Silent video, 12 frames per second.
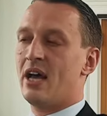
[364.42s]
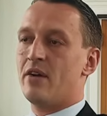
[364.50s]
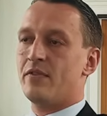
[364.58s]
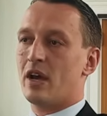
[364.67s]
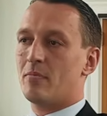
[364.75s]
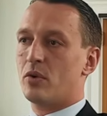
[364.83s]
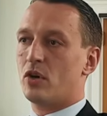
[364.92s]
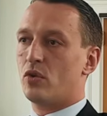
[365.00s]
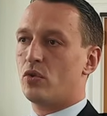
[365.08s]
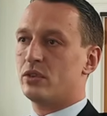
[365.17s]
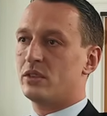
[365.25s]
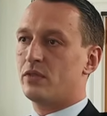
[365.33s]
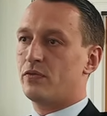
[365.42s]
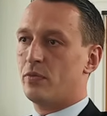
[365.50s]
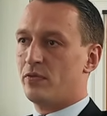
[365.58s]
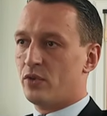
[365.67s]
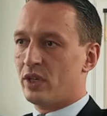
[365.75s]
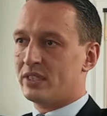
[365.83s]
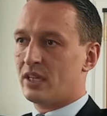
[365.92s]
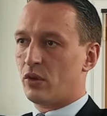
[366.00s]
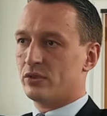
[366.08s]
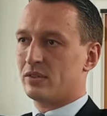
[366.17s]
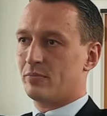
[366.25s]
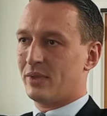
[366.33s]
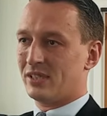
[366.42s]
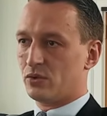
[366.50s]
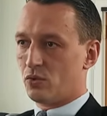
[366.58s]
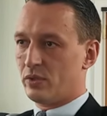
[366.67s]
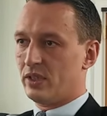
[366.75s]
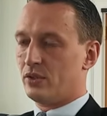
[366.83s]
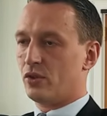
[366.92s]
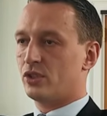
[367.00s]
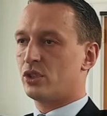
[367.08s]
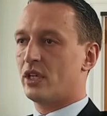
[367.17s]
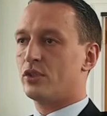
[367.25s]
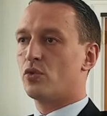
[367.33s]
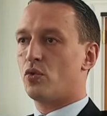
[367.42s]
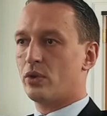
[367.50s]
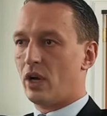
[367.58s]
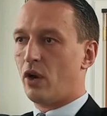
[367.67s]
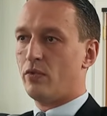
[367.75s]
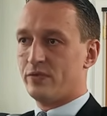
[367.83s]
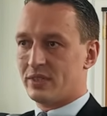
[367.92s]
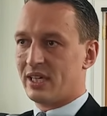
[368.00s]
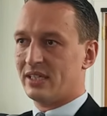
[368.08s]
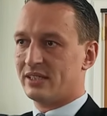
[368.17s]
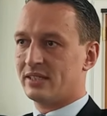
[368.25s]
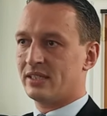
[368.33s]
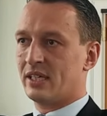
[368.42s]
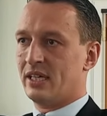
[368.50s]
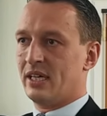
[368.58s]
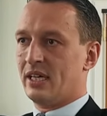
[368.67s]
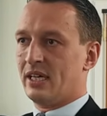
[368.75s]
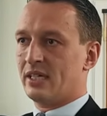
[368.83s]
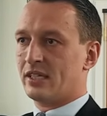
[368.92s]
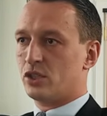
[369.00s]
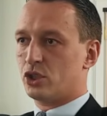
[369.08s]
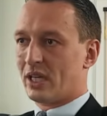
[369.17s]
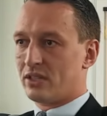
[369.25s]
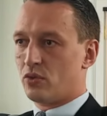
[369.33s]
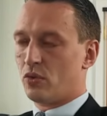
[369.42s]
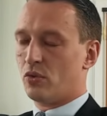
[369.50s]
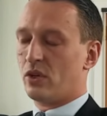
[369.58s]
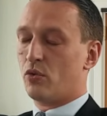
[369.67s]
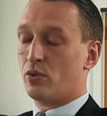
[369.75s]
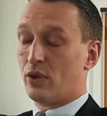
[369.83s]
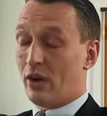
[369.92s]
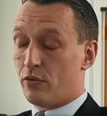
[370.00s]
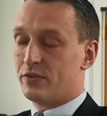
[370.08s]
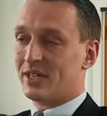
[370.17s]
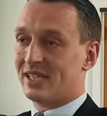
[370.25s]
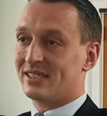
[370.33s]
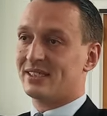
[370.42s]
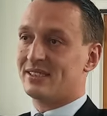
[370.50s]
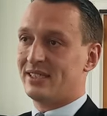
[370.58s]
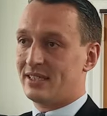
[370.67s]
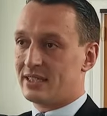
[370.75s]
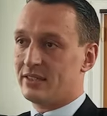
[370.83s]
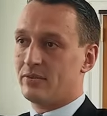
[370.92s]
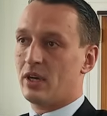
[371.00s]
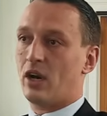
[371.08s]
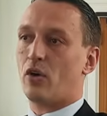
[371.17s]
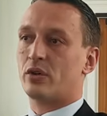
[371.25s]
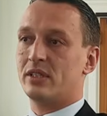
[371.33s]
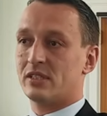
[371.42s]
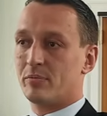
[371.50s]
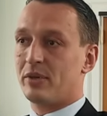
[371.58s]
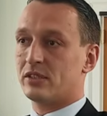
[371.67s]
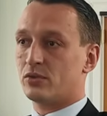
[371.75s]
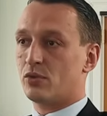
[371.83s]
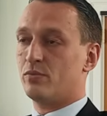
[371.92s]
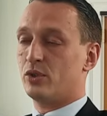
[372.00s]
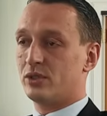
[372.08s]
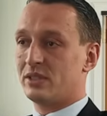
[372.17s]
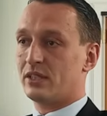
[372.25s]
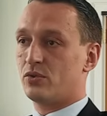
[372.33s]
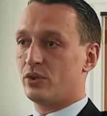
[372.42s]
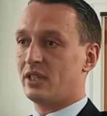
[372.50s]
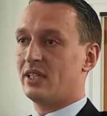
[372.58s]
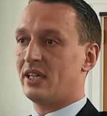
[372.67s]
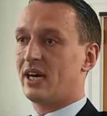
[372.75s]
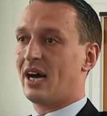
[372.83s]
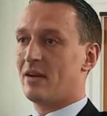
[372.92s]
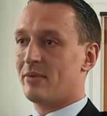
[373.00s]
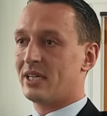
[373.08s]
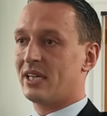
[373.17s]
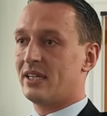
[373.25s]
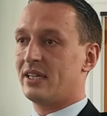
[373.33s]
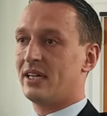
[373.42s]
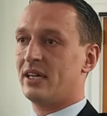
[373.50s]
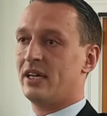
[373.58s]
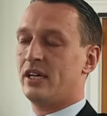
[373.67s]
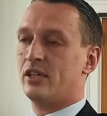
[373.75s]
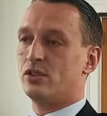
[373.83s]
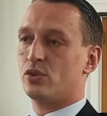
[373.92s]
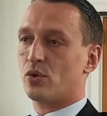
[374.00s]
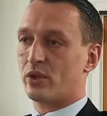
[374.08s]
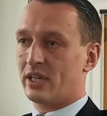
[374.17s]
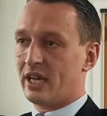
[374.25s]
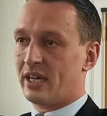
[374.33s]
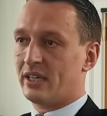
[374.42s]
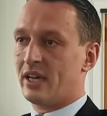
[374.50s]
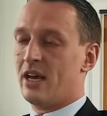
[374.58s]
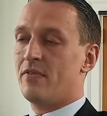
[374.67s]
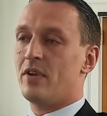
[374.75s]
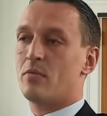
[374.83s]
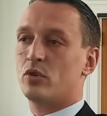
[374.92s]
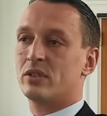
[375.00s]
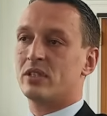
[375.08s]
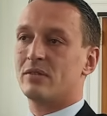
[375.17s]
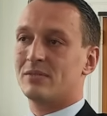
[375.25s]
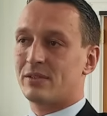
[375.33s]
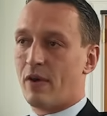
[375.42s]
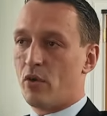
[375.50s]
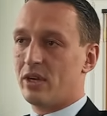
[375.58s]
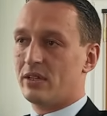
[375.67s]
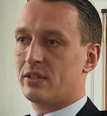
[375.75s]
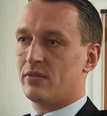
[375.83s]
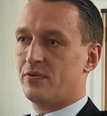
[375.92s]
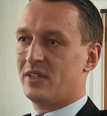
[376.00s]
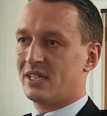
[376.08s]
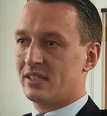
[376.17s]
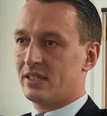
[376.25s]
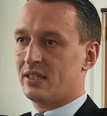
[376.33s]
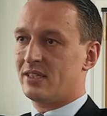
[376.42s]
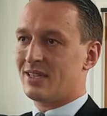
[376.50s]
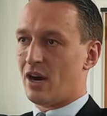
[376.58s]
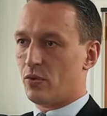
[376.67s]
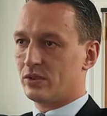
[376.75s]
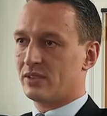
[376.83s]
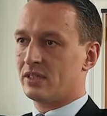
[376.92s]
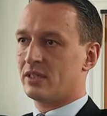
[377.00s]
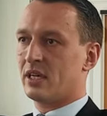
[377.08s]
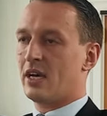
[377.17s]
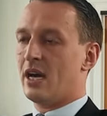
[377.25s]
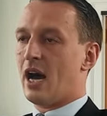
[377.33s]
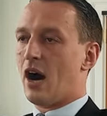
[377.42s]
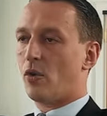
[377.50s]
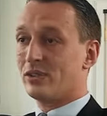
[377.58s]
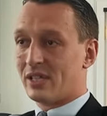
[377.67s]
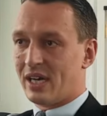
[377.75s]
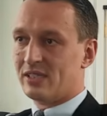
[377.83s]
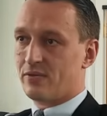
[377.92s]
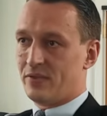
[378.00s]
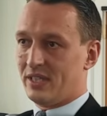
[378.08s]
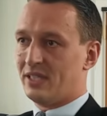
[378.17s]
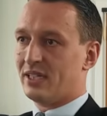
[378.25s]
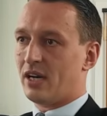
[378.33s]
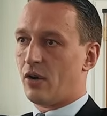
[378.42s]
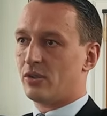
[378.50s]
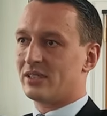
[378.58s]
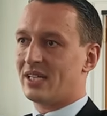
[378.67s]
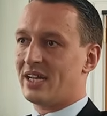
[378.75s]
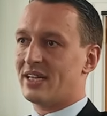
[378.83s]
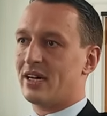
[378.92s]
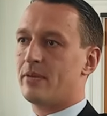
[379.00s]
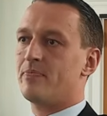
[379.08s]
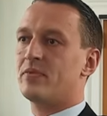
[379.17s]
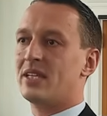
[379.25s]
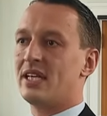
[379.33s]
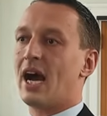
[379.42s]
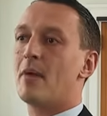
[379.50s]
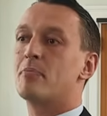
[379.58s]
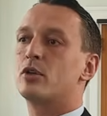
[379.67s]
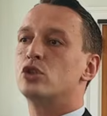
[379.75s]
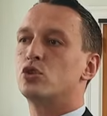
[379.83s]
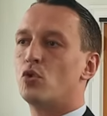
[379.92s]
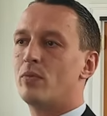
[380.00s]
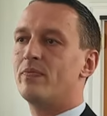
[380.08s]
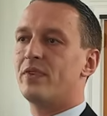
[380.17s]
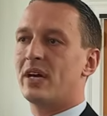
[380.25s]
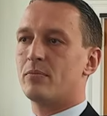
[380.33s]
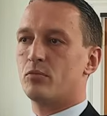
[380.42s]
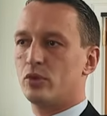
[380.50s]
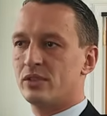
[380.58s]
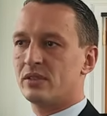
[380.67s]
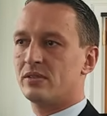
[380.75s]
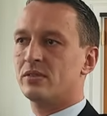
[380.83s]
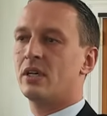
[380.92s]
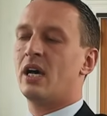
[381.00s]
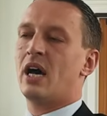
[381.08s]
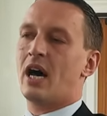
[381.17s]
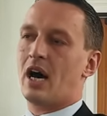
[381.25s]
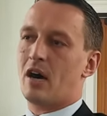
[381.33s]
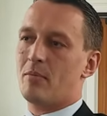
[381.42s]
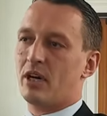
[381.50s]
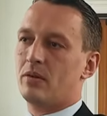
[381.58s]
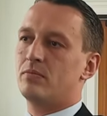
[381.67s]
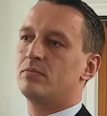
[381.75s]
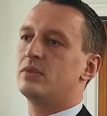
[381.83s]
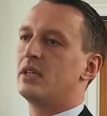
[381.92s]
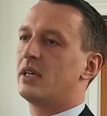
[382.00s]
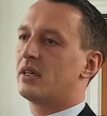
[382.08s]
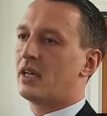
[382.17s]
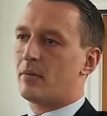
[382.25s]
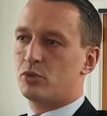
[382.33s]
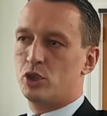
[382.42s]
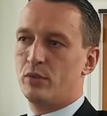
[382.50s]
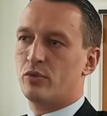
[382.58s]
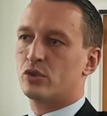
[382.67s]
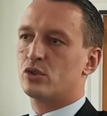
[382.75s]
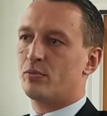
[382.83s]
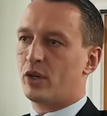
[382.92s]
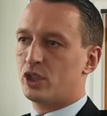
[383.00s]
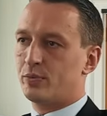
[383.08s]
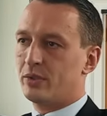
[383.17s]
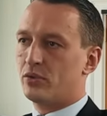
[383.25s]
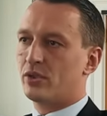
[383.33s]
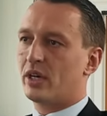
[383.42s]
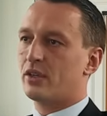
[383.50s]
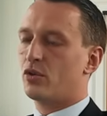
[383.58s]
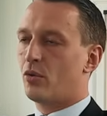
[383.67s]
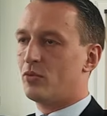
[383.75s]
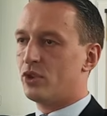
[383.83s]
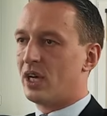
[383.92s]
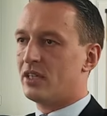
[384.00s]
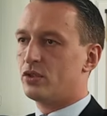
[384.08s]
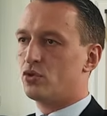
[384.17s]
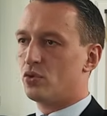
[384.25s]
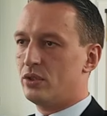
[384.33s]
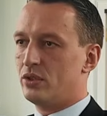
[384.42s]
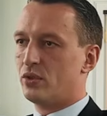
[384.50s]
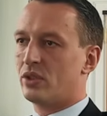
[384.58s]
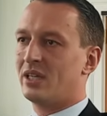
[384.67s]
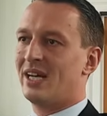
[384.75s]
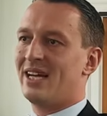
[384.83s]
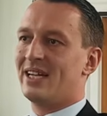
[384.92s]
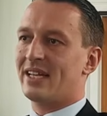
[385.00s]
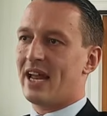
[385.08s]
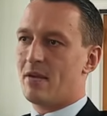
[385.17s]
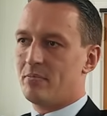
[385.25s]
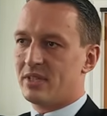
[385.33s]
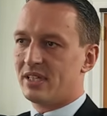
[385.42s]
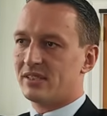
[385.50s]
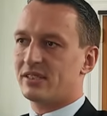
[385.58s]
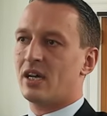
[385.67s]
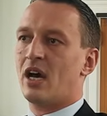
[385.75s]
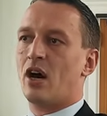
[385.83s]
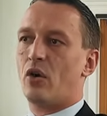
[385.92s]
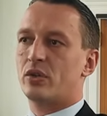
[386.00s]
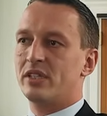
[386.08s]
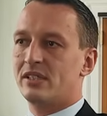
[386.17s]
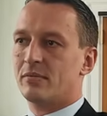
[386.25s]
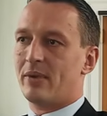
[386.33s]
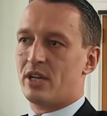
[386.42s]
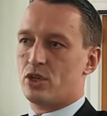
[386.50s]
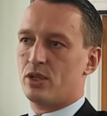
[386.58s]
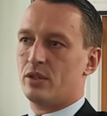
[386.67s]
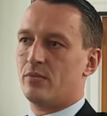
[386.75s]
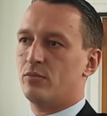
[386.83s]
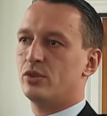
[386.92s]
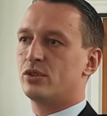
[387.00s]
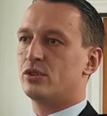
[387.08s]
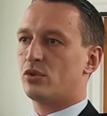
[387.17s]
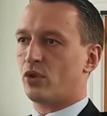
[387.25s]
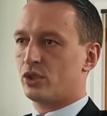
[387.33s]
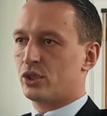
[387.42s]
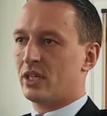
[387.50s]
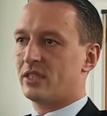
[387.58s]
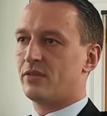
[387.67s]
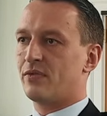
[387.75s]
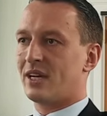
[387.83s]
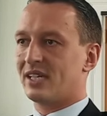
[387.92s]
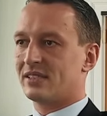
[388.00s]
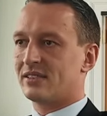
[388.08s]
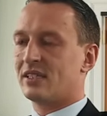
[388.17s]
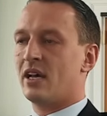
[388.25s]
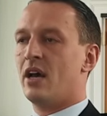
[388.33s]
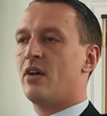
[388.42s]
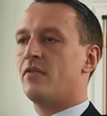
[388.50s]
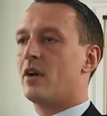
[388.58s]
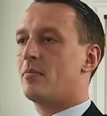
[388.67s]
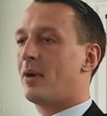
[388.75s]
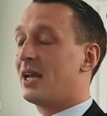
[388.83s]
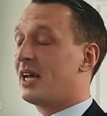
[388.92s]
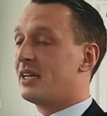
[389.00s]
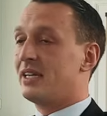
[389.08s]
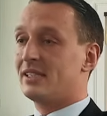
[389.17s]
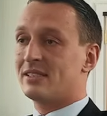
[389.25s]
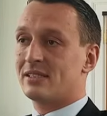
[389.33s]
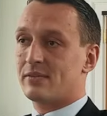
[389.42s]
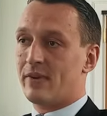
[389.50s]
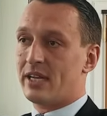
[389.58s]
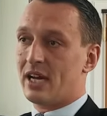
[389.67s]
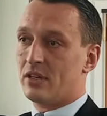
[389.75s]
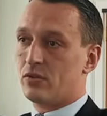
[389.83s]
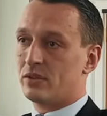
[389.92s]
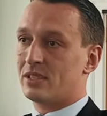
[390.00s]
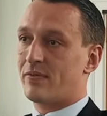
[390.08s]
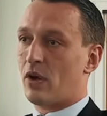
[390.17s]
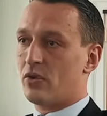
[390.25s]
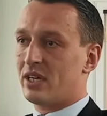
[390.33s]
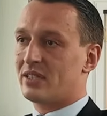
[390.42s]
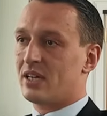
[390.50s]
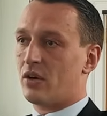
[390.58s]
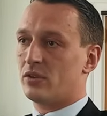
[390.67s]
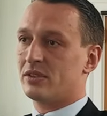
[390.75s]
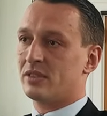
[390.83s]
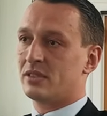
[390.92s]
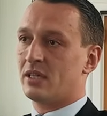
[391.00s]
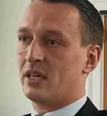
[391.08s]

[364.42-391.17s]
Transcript: Wir haben rund 500.000 Personen in Deutschland ohne Aufenthaltsgestattung oder ohne Aufenthaltstitel. Auch diese Personen müssen natürlich in ihre Heimatländer zurückkehren. Wir haben rund 240.000 ausreisepflichtige Ausländer, die abgeschoben werden müssten, aber deren Abschiebung zum Beispiel durch eine kommunale Duldung gehemmt ist. Auch diese Menschen müssten Deutschland verlassen. Wir haben allein in den letzten zwei Jahren rund 200.000